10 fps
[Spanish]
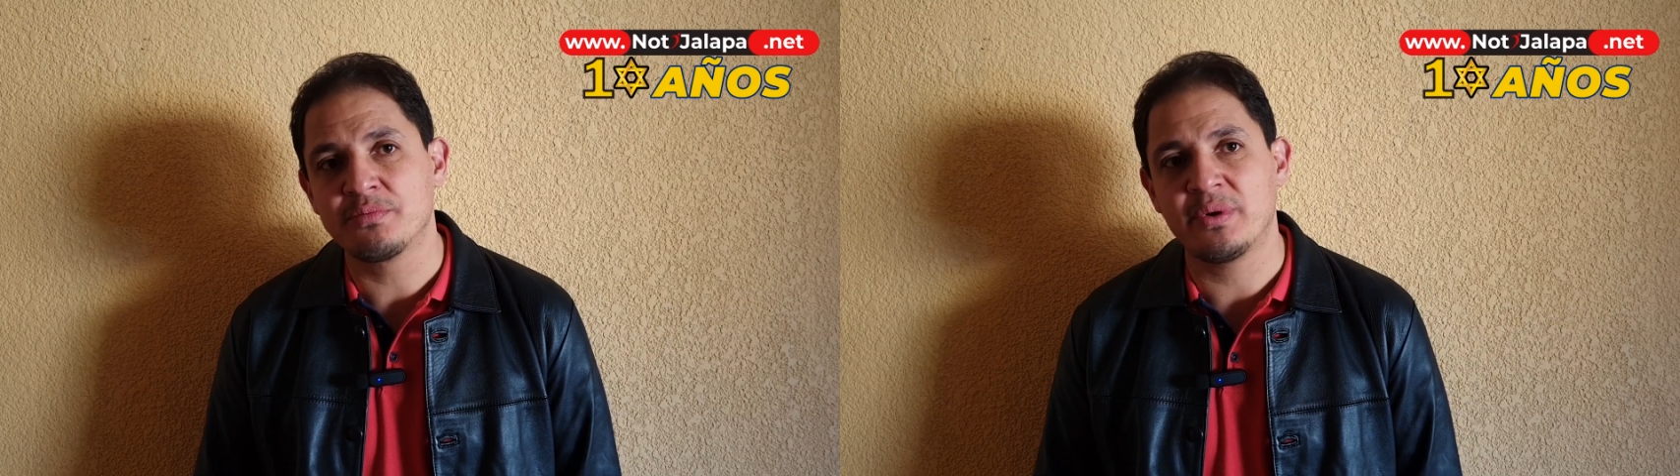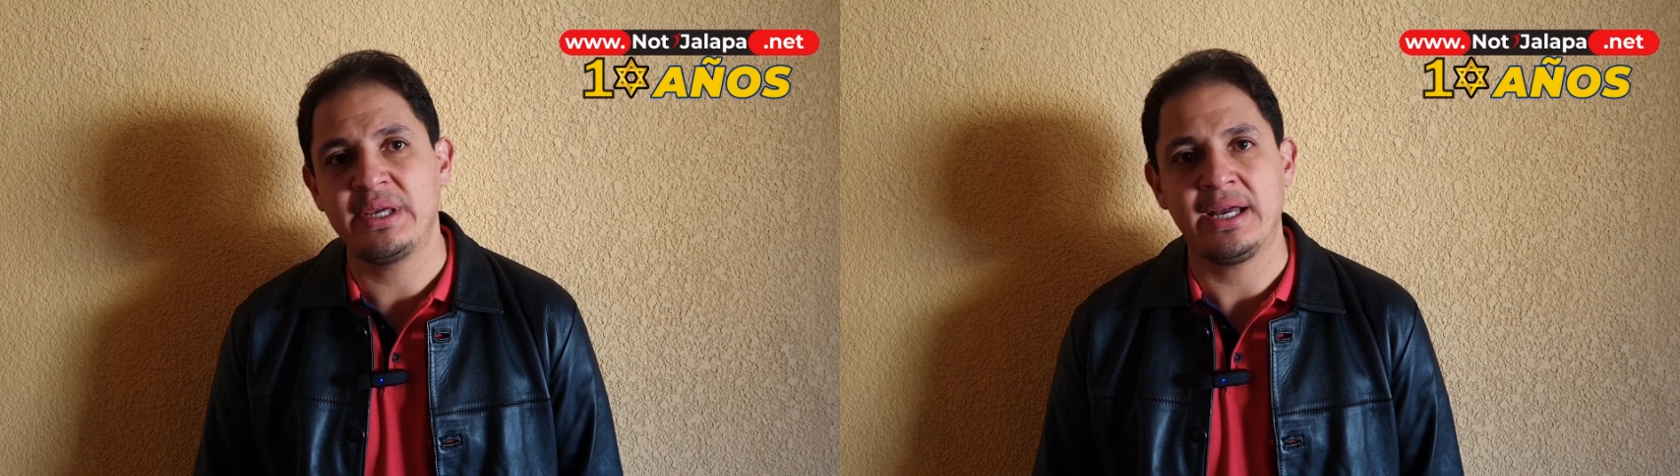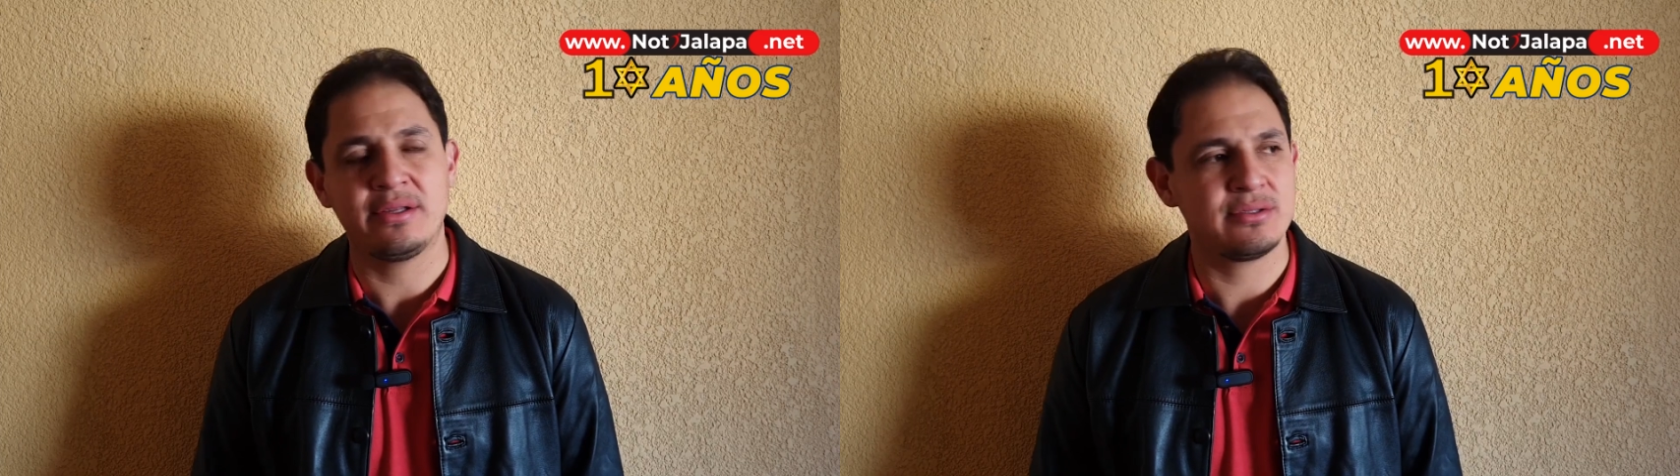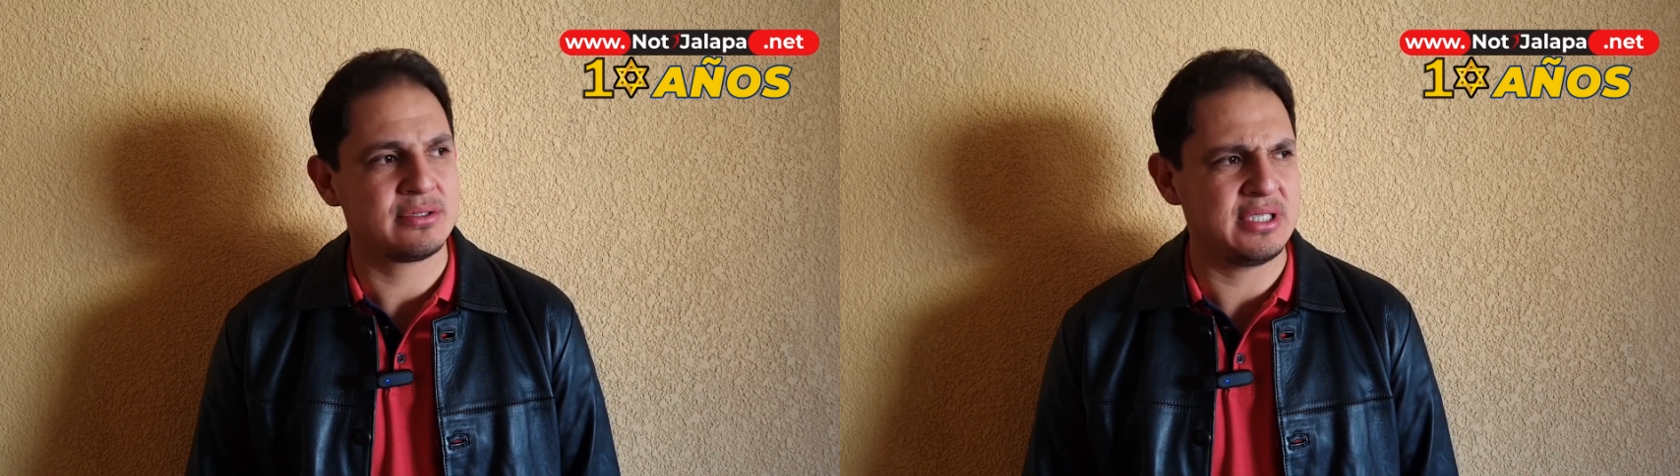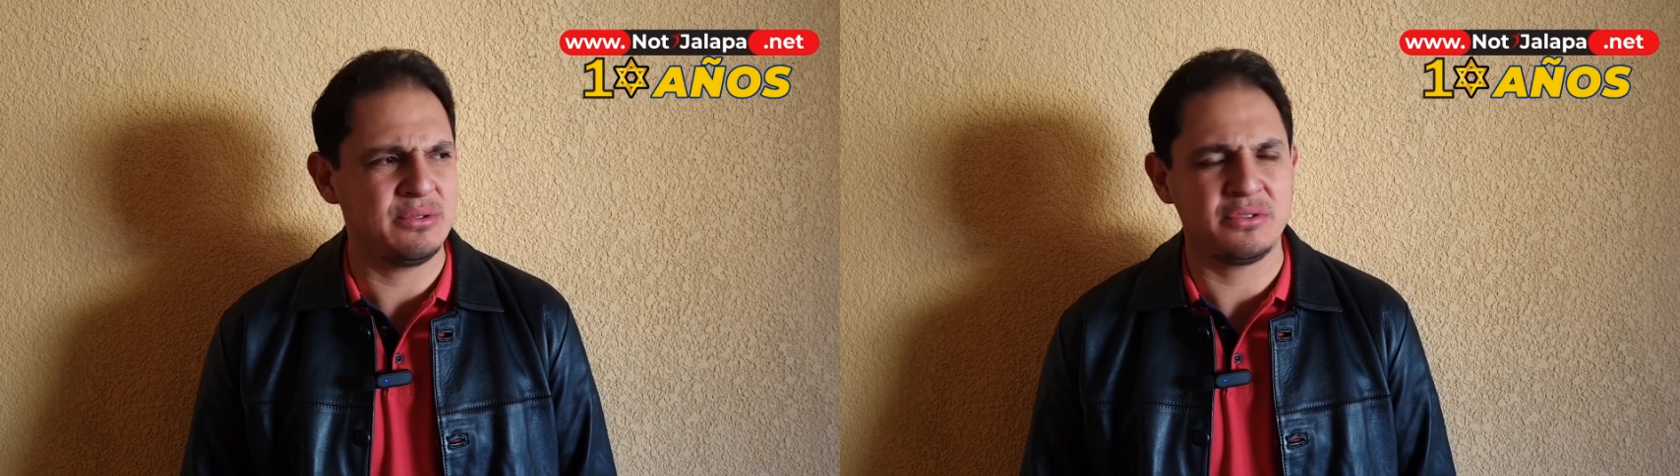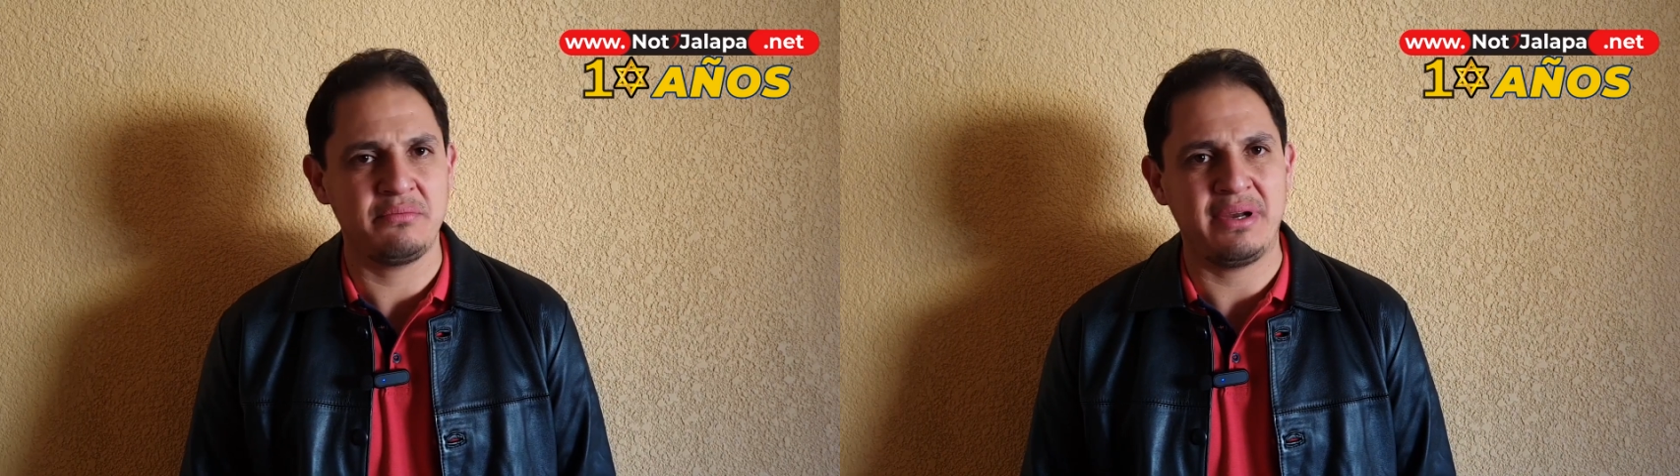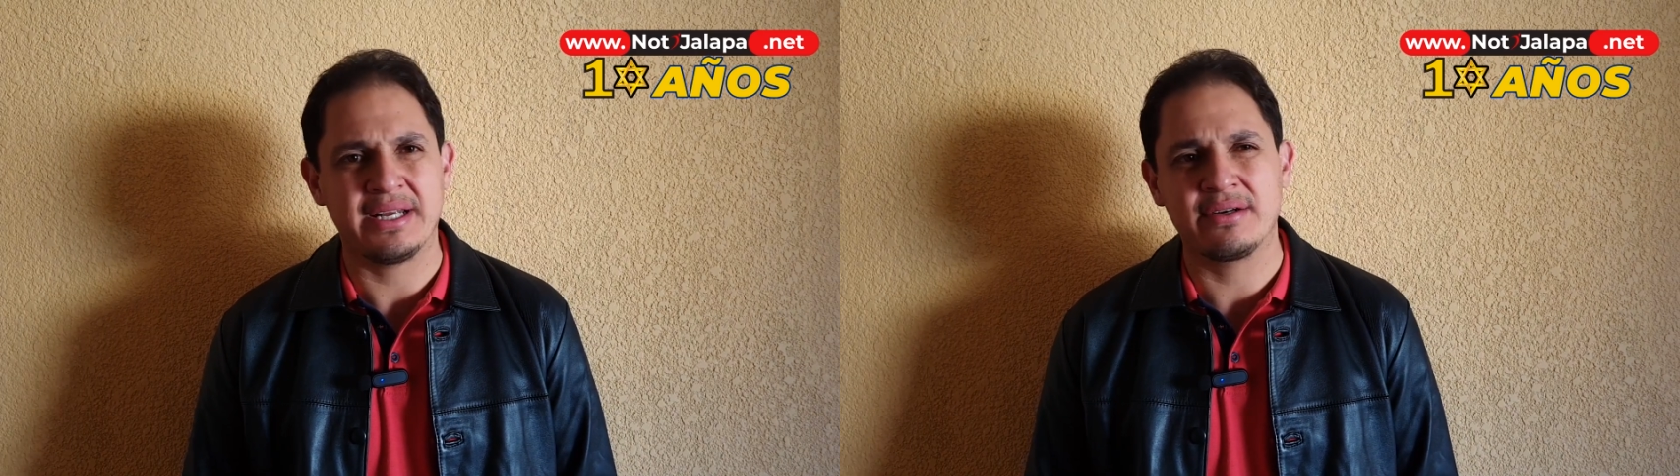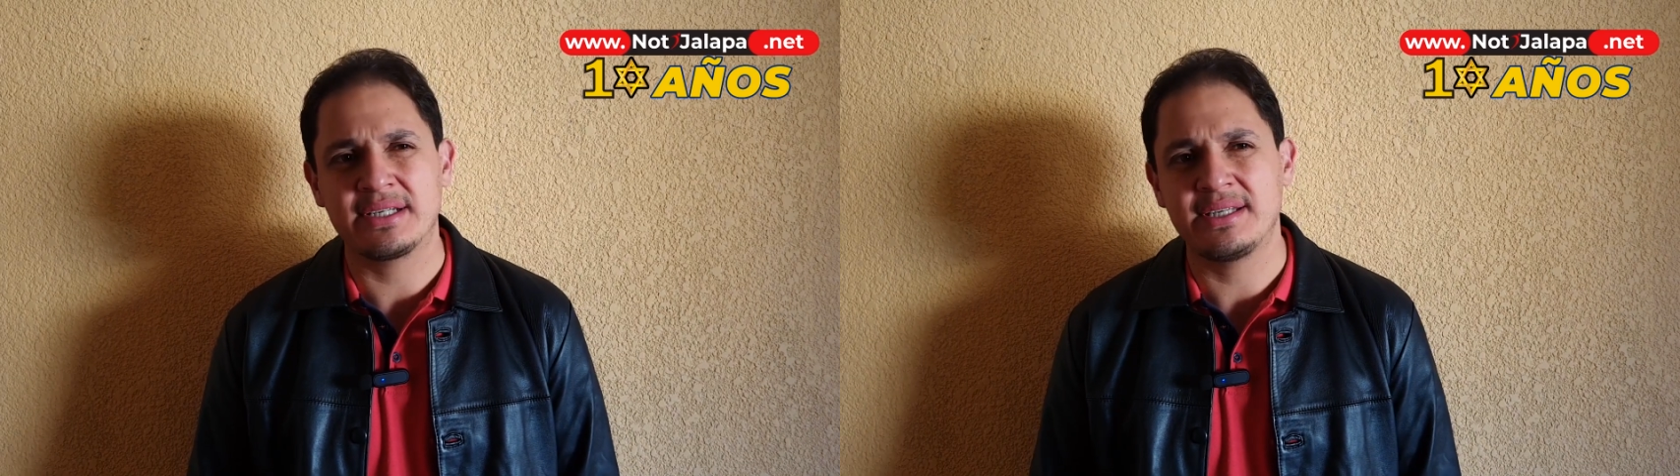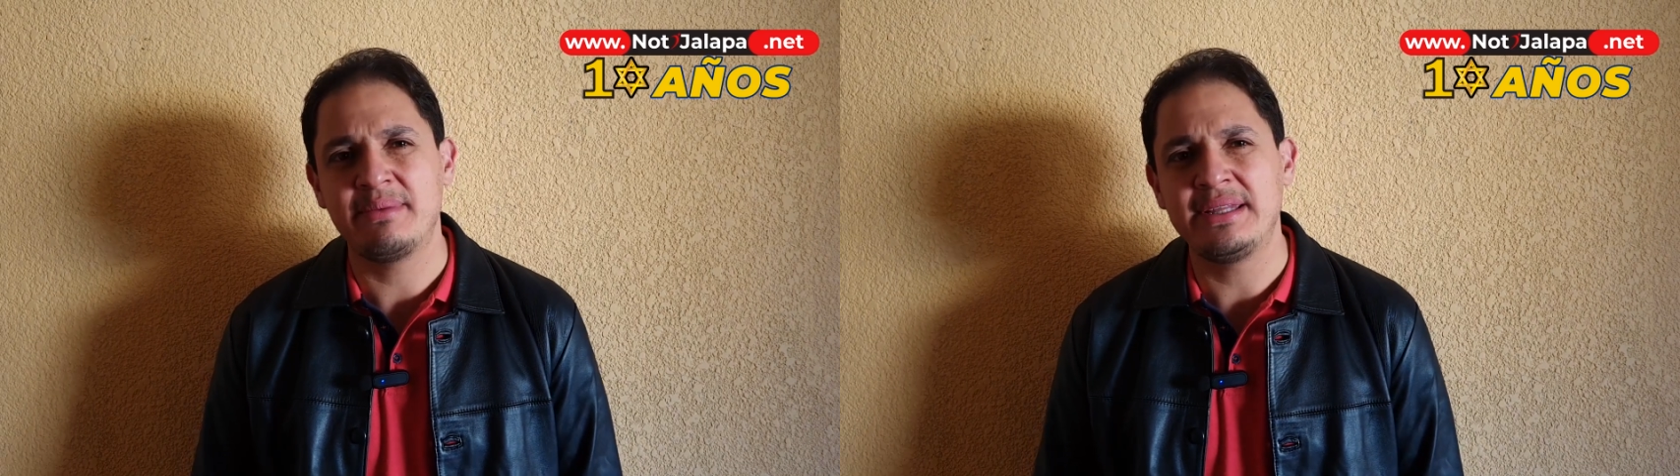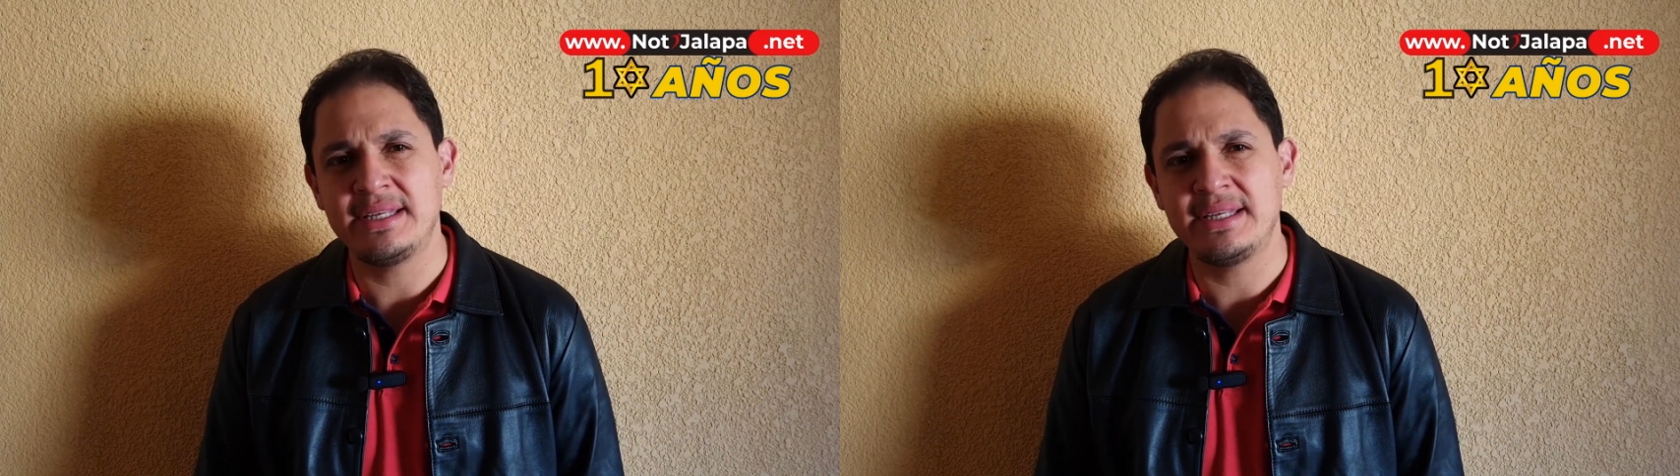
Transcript: proyectos, si no estoy mal creo que es